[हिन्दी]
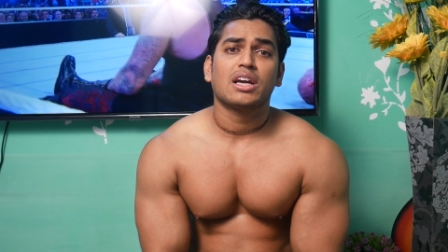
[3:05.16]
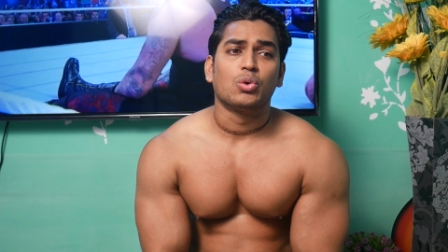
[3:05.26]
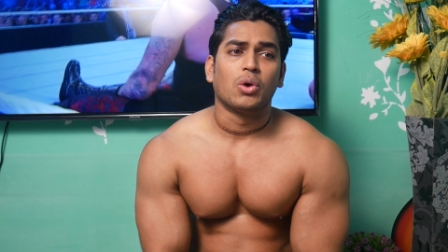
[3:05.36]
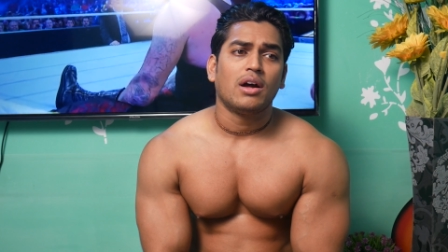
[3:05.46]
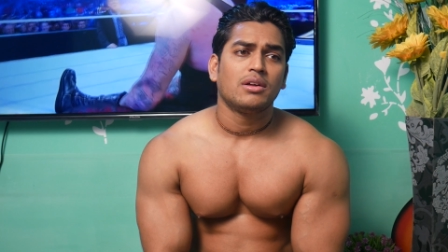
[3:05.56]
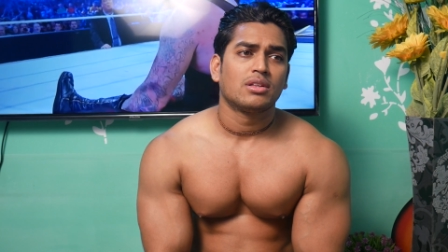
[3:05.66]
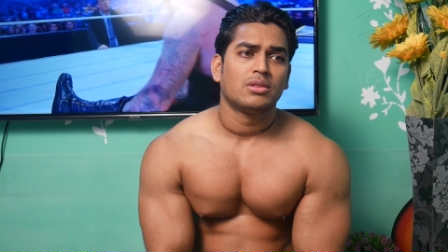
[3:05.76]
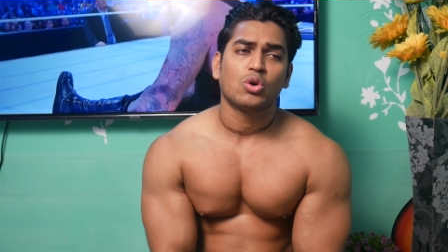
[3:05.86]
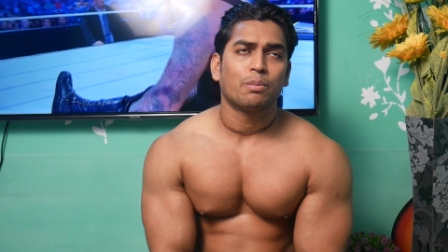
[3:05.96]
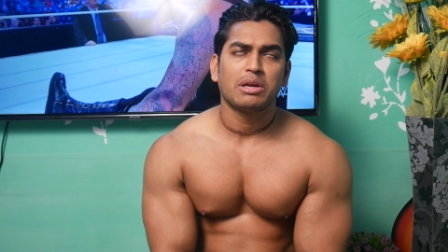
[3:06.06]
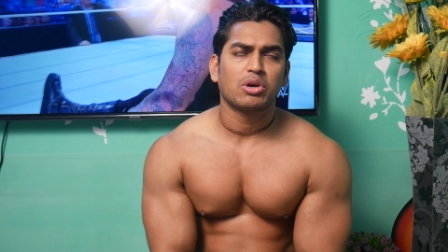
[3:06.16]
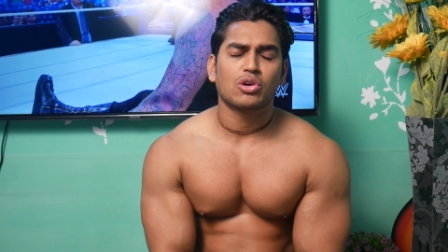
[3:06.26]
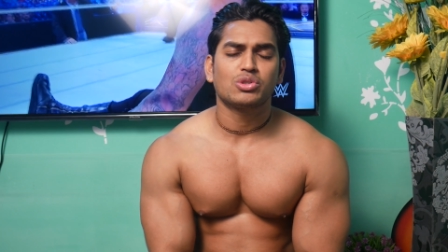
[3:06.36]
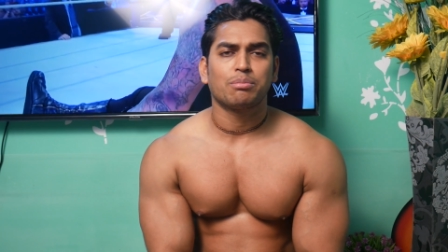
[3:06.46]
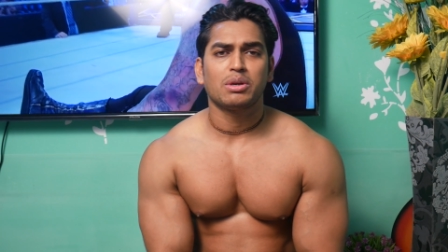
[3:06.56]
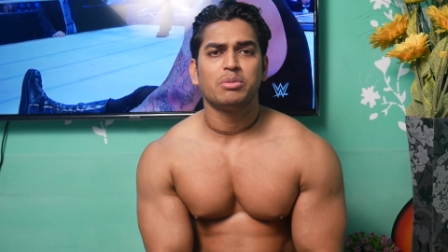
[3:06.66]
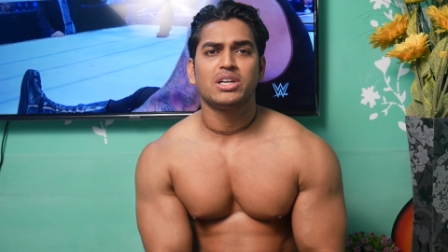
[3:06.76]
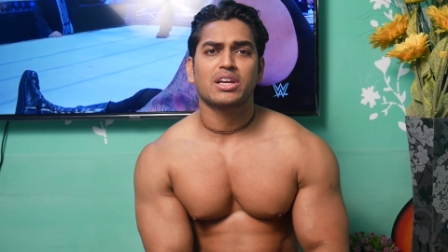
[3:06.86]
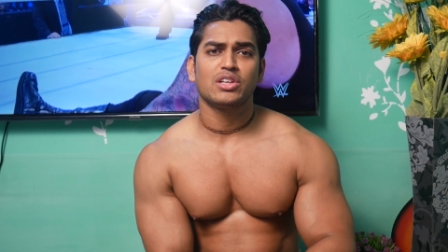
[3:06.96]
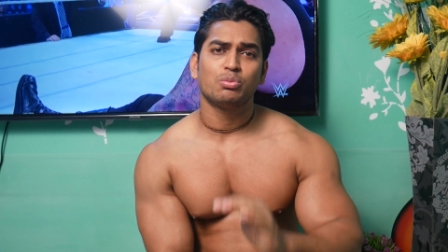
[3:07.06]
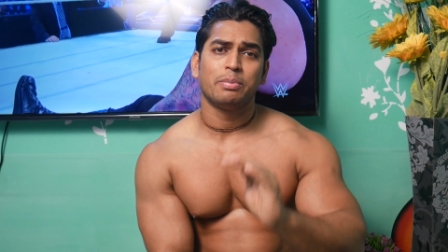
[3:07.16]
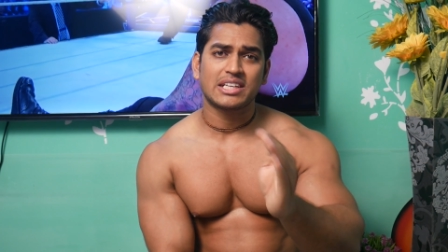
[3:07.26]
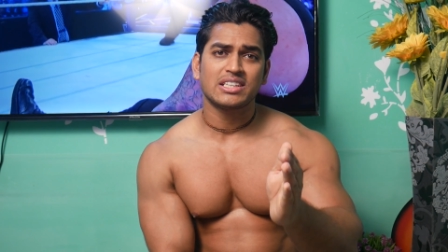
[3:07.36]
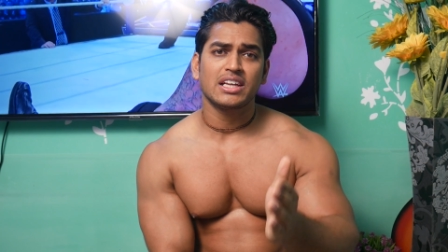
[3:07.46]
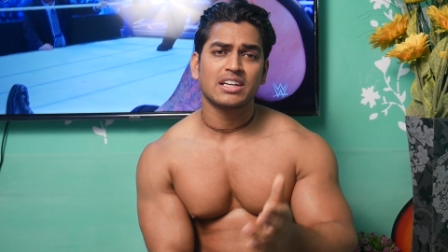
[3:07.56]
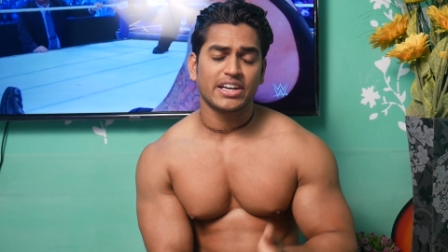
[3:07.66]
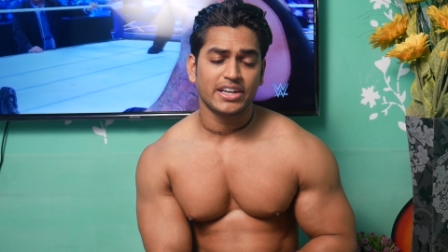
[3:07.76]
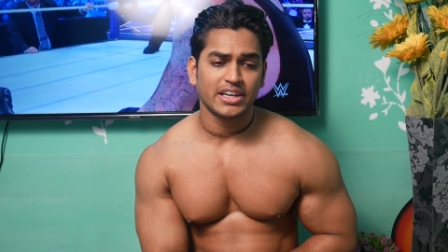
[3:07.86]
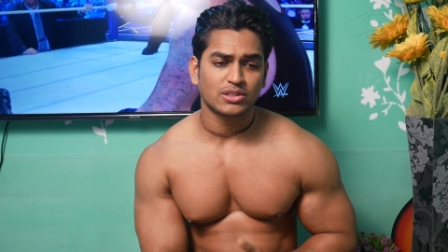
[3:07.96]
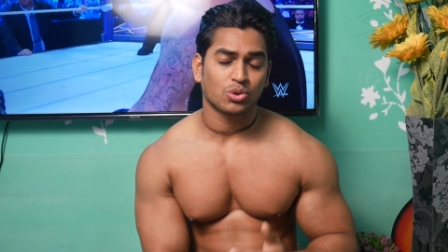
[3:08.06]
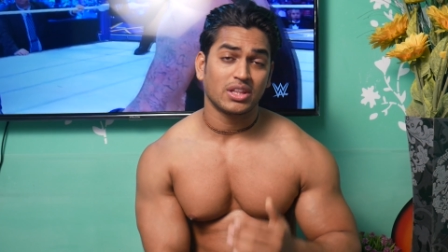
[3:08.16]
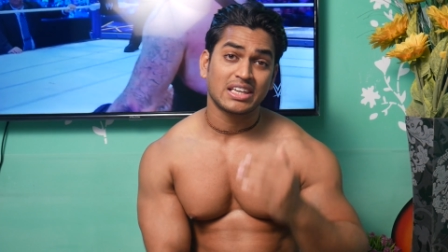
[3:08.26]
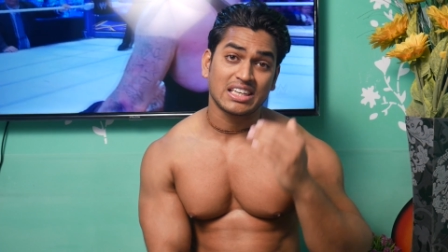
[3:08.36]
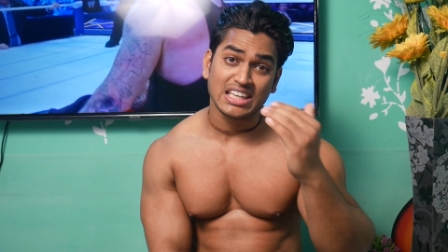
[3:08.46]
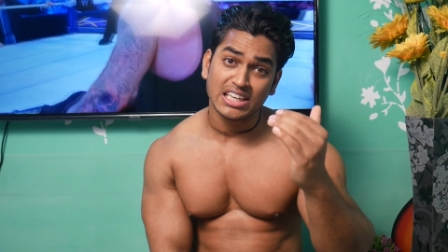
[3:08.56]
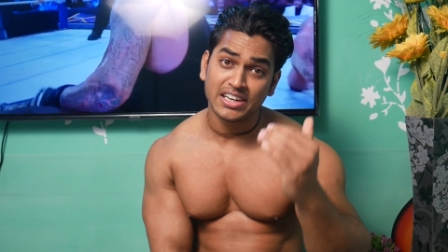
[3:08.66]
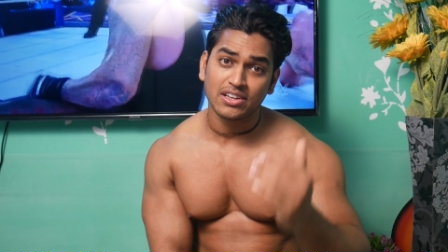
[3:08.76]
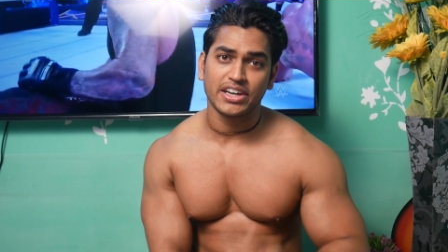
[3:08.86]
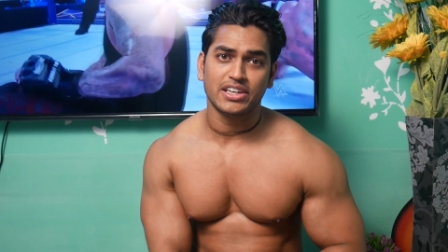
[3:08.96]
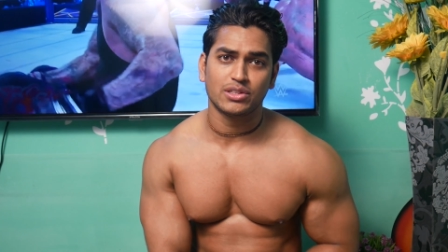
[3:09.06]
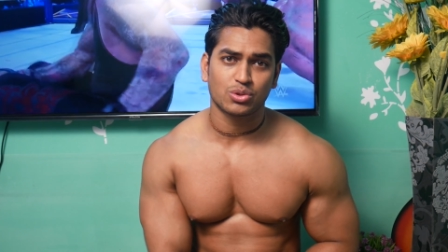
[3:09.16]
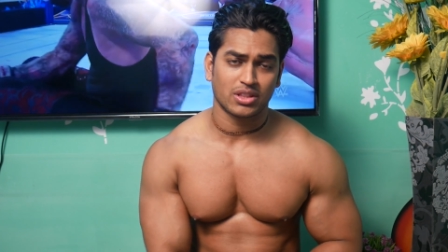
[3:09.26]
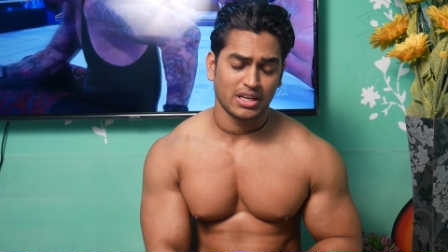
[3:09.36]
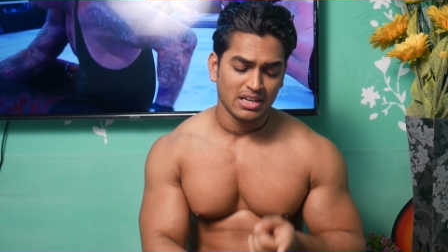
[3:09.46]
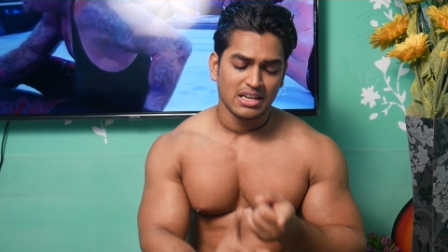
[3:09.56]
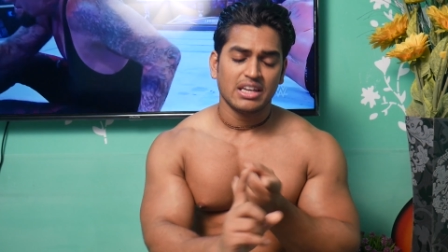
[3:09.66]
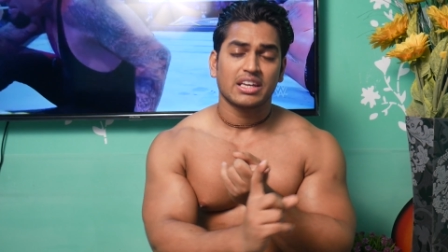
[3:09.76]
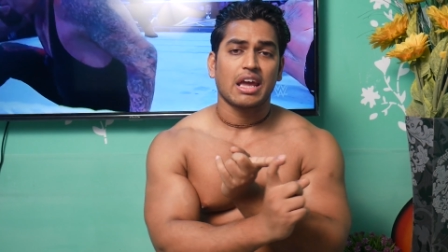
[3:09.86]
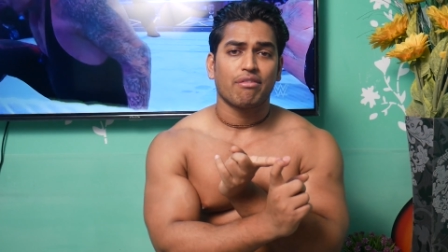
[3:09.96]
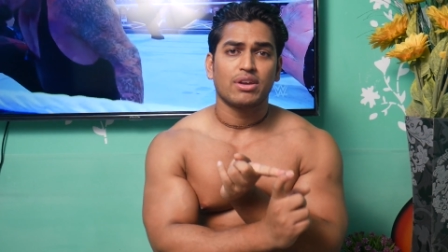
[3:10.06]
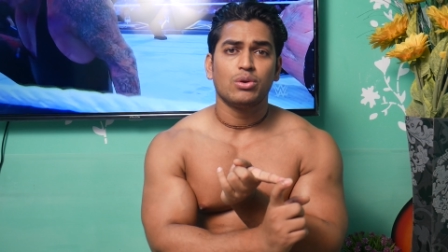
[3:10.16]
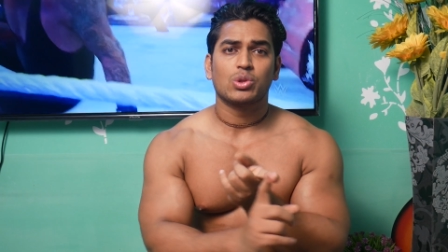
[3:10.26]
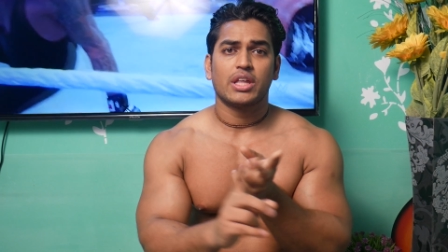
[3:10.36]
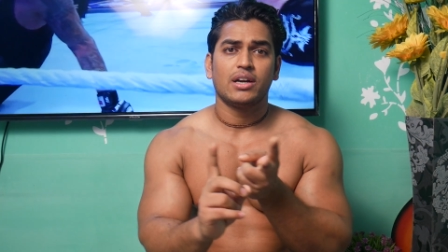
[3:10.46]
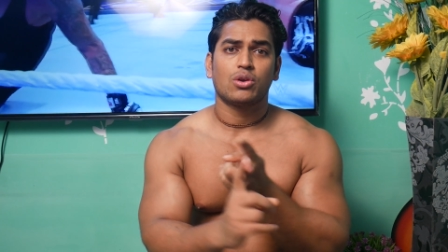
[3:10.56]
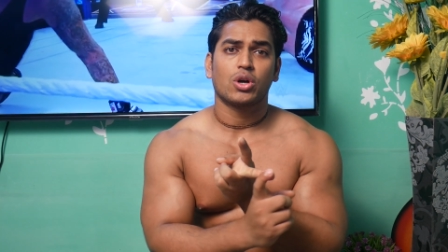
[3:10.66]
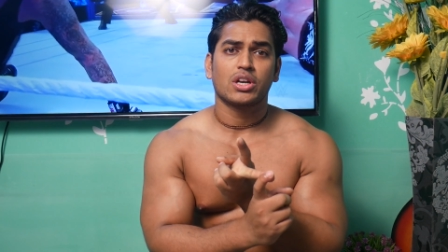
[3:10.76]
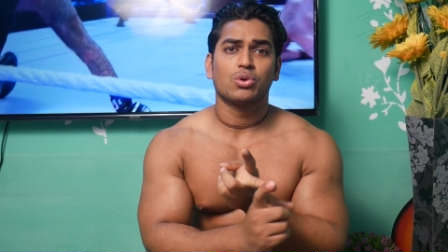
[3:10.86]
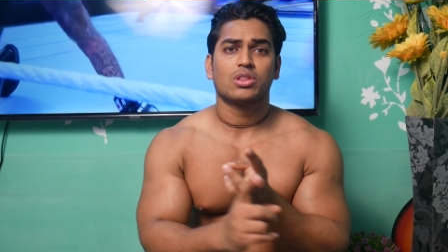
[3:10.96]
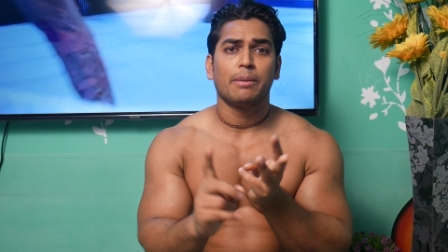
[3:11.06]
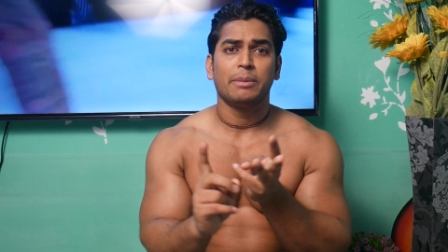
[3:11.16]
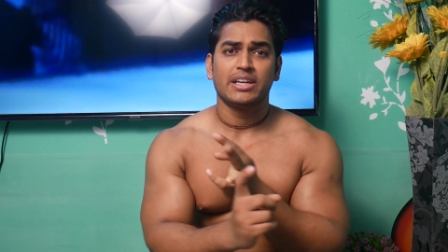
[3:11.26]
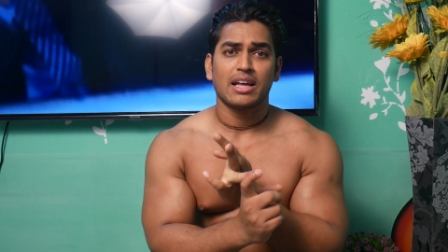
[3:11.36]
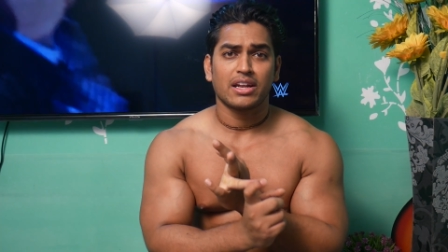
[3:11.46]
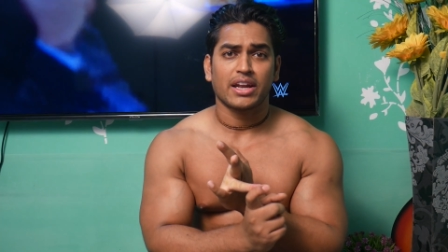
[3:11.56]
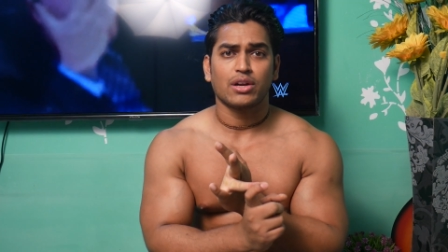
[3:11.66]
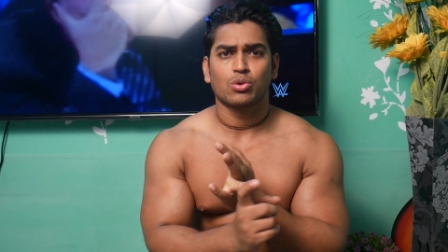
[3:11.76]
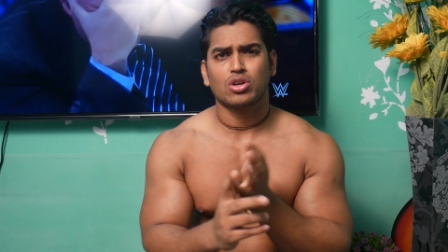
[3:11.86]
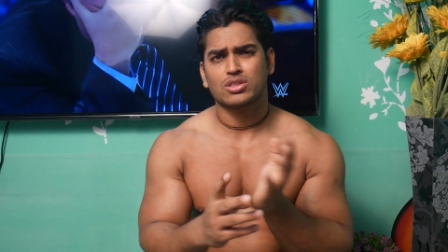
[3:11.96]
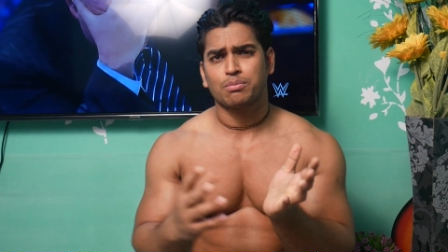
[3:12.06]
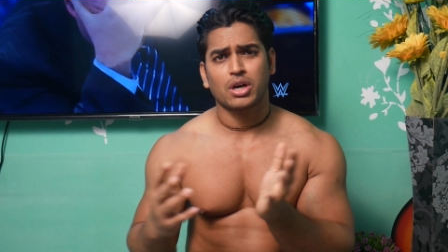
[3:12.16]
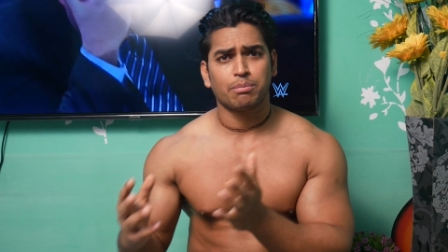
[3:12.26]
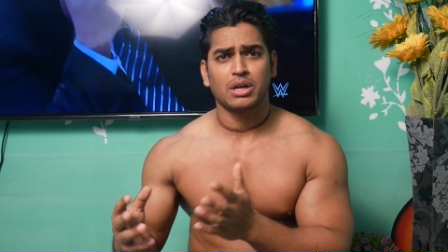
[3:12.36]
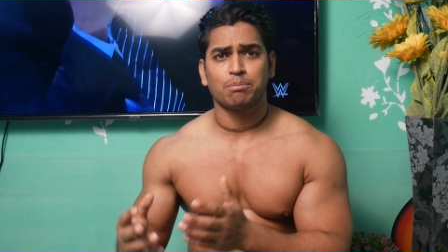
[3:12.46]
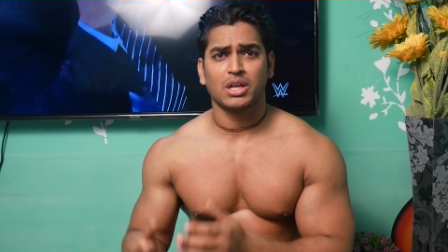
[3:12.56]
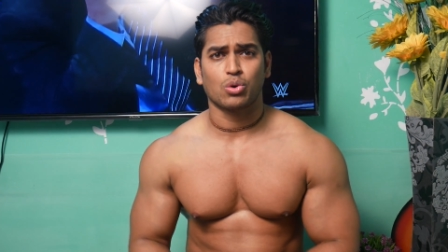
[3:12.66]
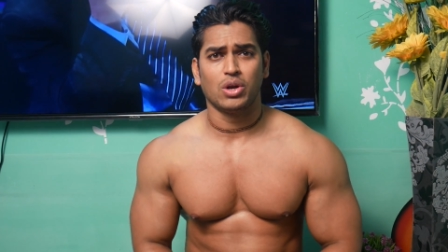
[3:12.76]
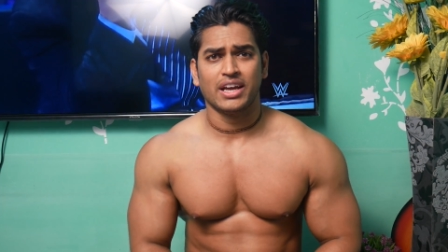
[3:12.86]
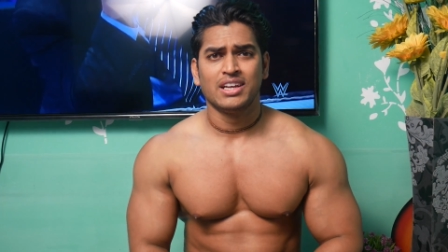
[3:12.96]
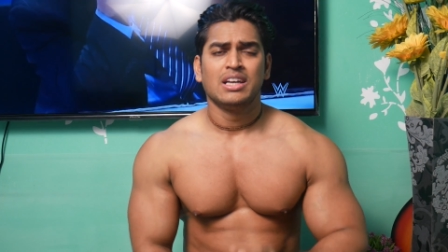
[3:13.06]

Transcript: करूंगा देखो प्री वर्कआउट सप्लीमेंट के जो बेसिक इंग्रेडिएंट्स होते हैं की इंग्रेडिएंट्स होते हैं कैफीन होता है टॉरिन होता है बीटा लेनाइन होता है और सबका अपना अपना रोल है